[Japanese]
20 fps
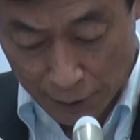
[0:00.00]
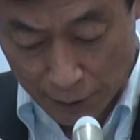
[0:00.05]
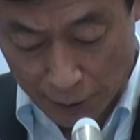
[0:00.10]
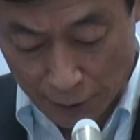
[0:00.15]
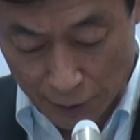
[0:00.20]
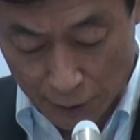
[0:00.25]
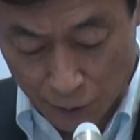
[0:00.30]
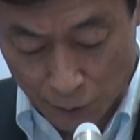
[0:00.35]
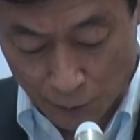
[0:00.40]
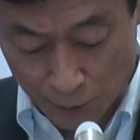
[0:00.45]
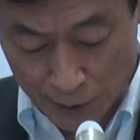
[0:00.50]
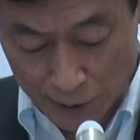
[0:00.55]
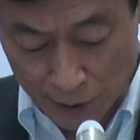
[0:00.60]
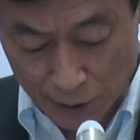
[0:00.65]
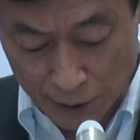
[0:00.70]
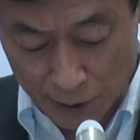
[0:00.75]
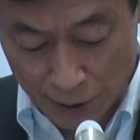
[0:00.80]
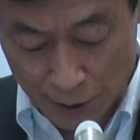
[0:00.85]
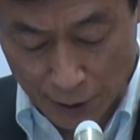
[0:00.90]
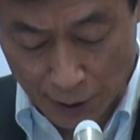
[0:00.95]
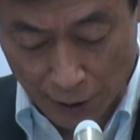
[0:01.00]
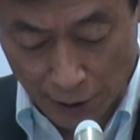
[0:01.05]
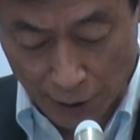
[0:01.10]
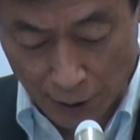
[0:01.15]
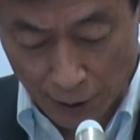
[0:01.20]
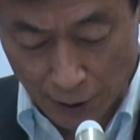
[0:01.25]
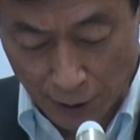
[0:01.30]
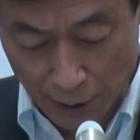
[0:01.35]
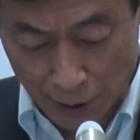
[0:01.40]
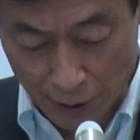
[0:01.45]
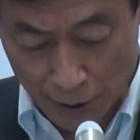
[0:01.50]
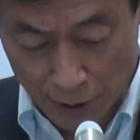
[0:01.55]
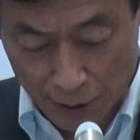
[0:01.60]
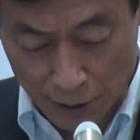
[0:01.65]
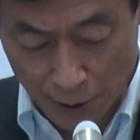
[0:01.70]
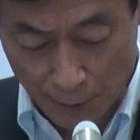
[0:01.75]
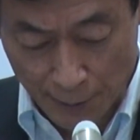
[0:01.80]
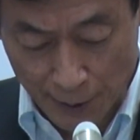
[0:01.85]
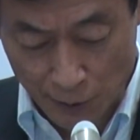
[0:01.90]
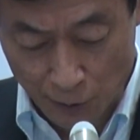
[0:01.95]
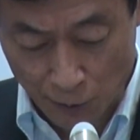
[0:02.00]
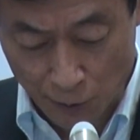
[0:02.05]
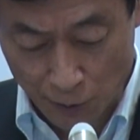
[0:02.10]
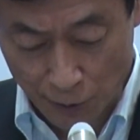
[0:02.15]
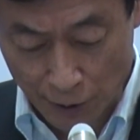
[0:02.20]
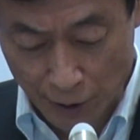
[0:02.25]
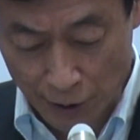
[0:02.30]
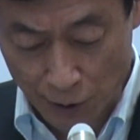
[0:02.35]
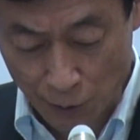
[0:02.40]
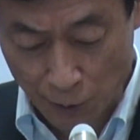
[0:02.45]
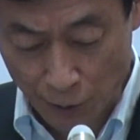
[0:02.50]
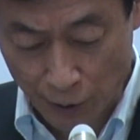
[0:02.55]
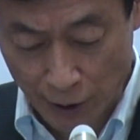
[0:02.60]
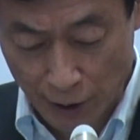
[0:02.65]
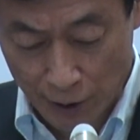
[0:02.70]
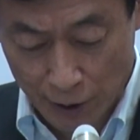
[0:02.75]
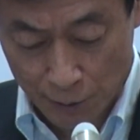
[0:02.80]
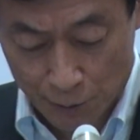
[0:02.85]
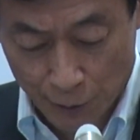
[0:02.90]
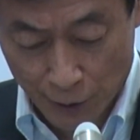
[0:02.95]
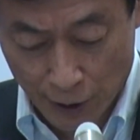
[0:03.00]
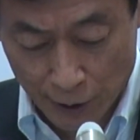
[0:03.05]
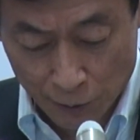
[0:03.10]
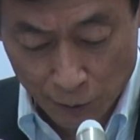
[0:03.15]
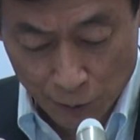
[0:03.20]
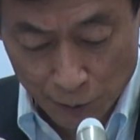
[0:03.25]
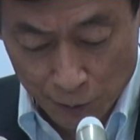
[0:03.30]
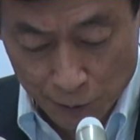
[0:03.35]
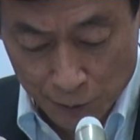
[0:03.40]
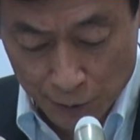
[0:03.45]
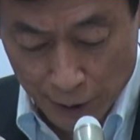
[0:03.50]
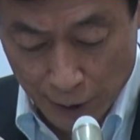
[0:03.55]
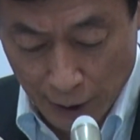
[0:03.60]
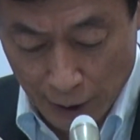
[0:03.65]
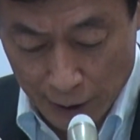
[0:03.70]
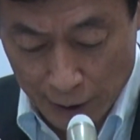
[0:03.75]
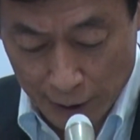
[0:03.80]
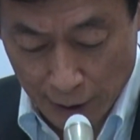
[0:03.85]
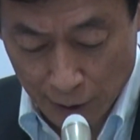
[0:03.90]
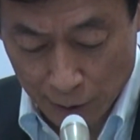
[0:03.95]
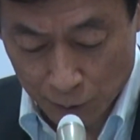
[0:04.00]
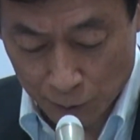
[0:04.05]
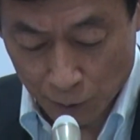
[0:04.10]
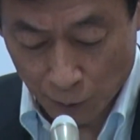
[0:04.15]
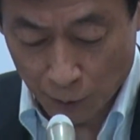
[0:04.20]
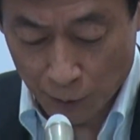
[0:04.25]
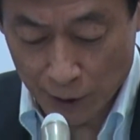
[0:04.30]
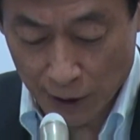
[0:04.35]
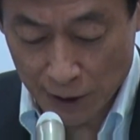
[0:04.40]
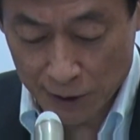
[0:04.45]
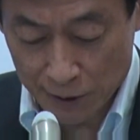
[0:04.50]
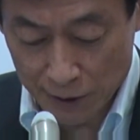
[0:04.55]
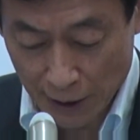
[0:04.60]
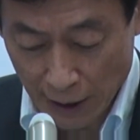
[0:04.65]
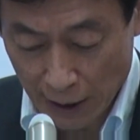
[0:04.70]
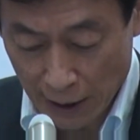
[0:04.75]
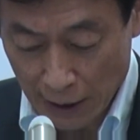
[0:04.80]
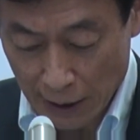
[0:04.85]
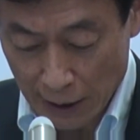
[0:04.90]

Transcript: えーと、まさに、えー、攻めの企業経営に向けというふうに書いてある通りですね、